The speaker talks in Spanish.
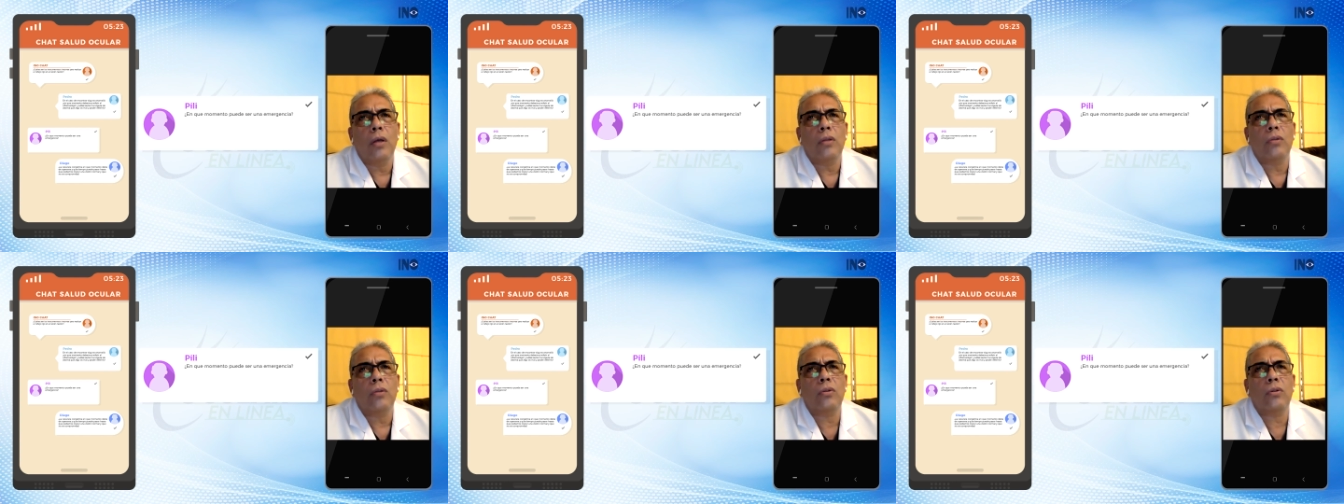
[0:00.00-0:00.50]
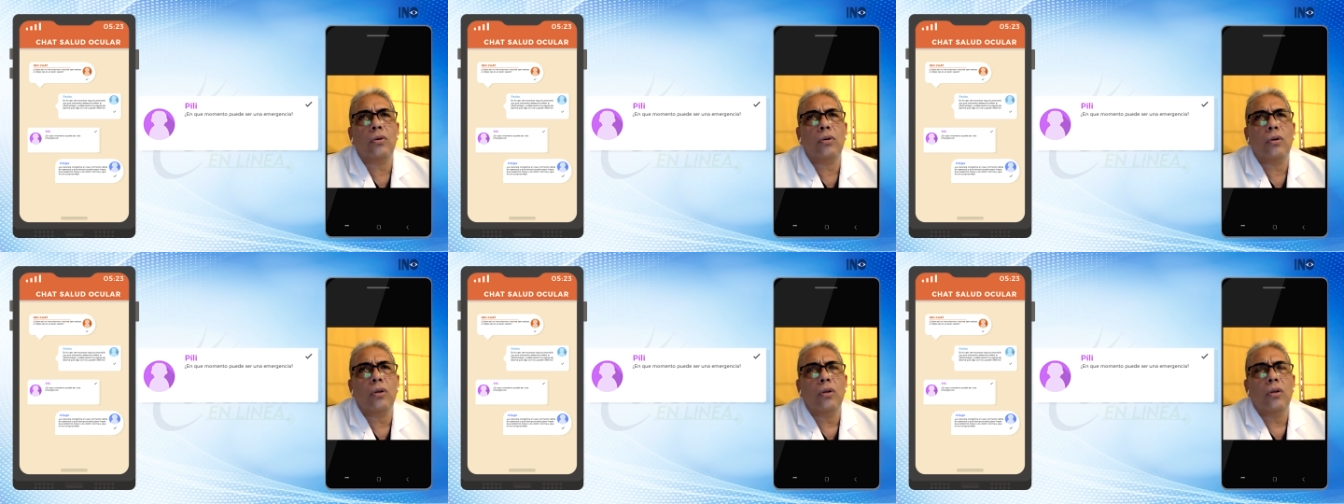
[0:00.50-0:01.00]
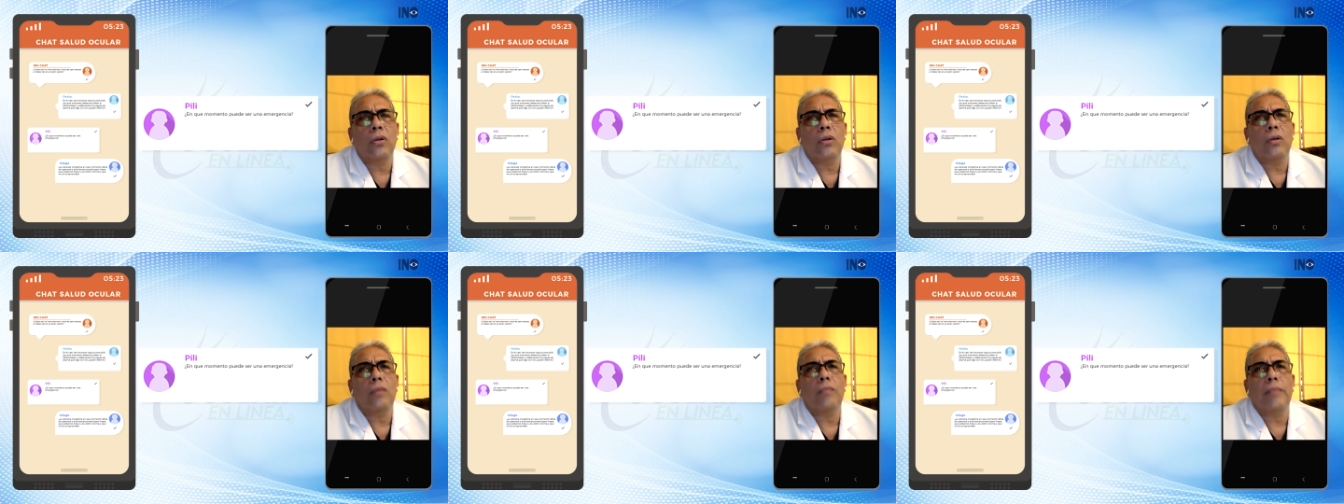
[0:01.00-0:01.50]
Doctor,
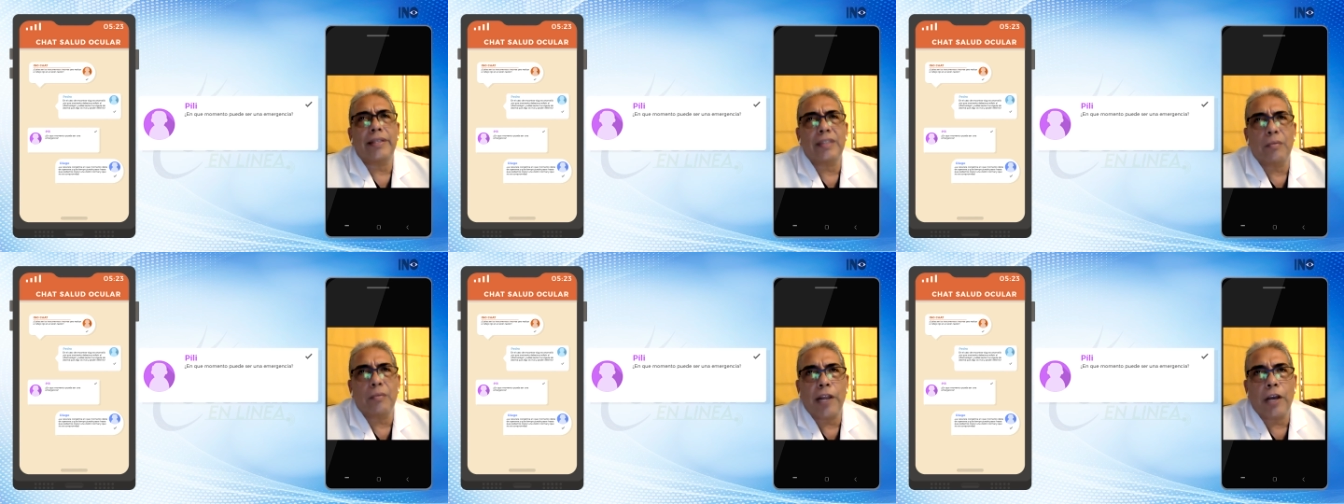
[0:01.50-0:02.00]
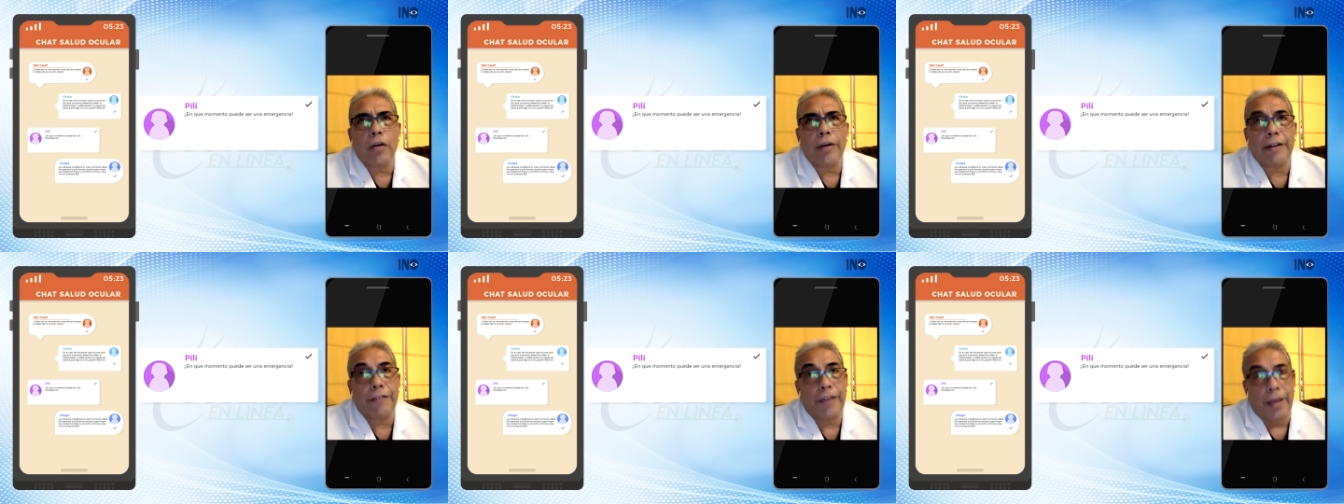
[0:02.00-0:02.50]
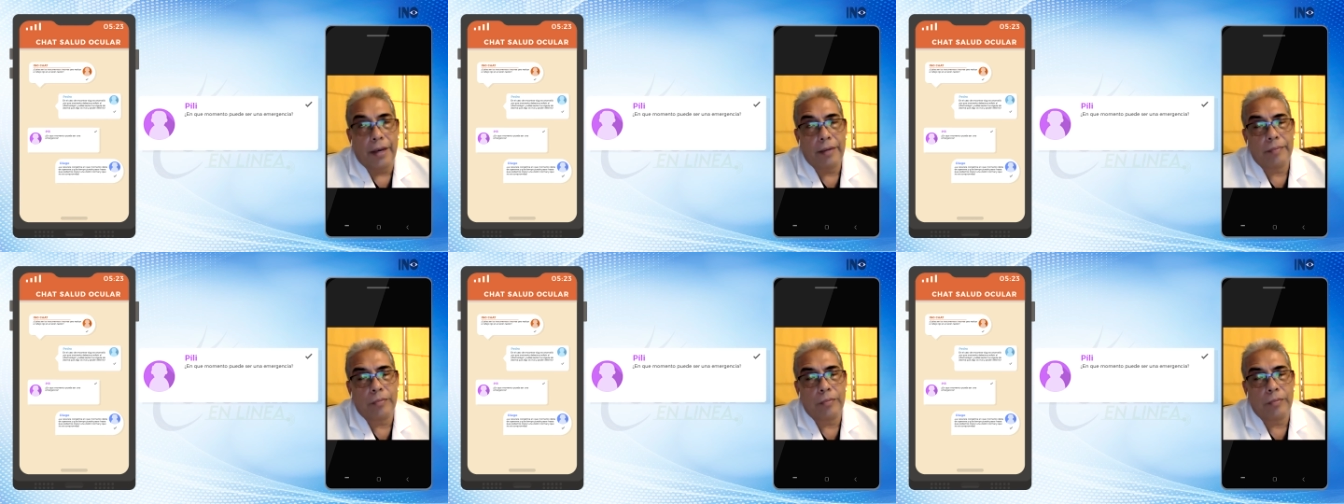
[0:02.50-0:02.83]
le hacemos la ecografía,